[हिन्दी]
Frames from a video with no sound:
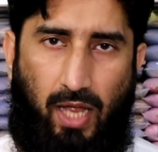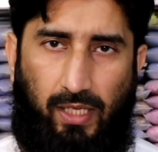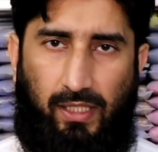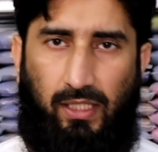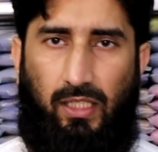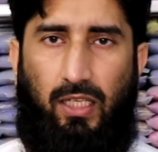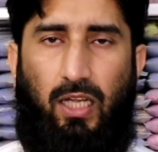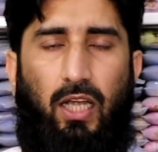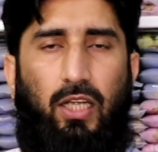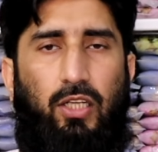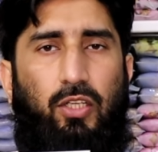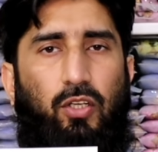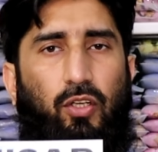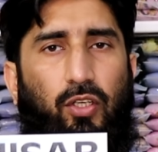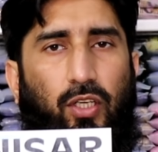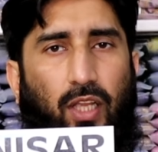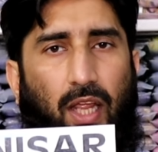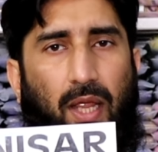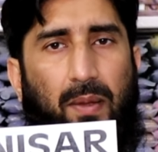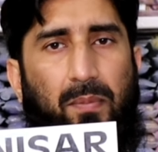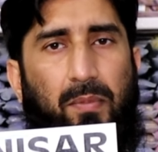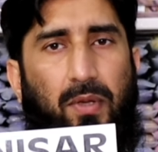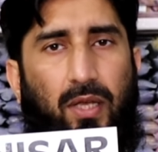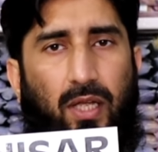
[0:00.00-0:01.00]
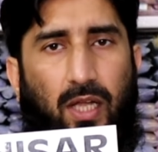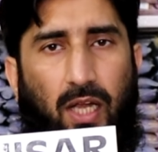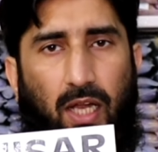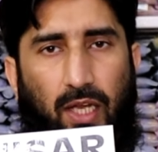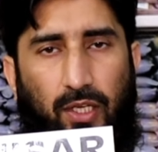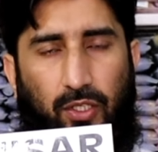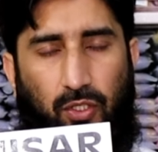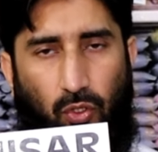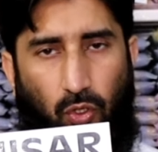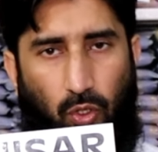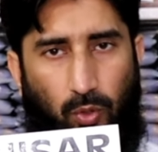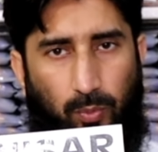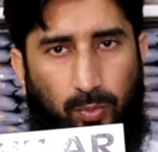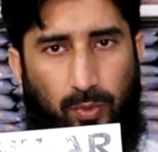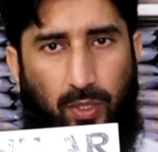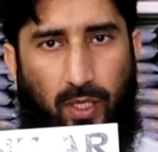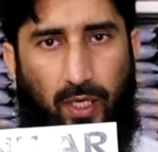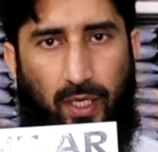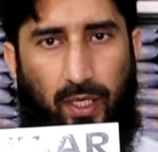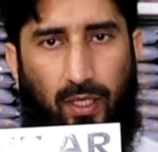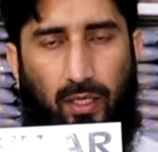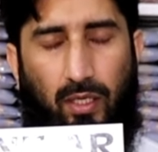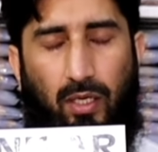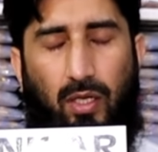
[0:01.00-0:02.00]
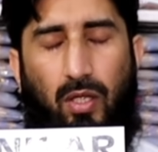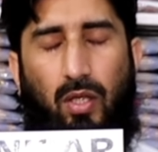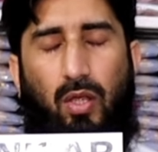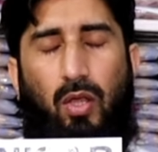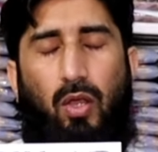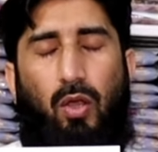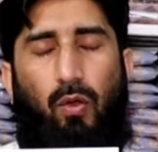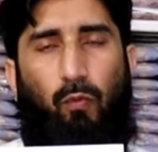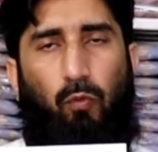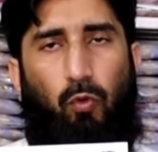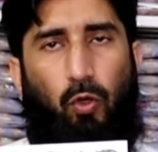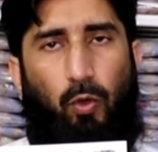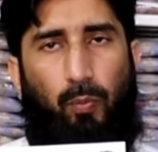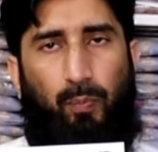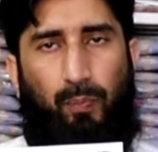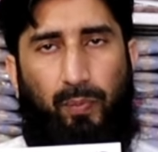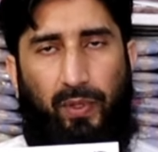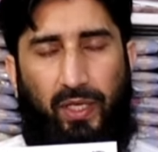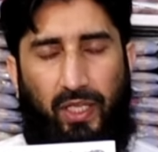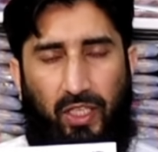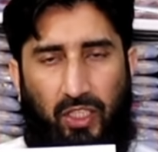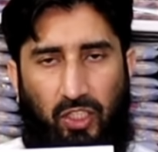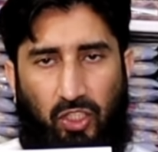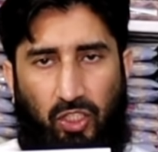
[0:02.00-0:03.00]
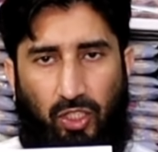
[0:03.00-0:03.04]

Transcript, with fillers: आजकल जो टाइमिंग है शॉप की वो पीर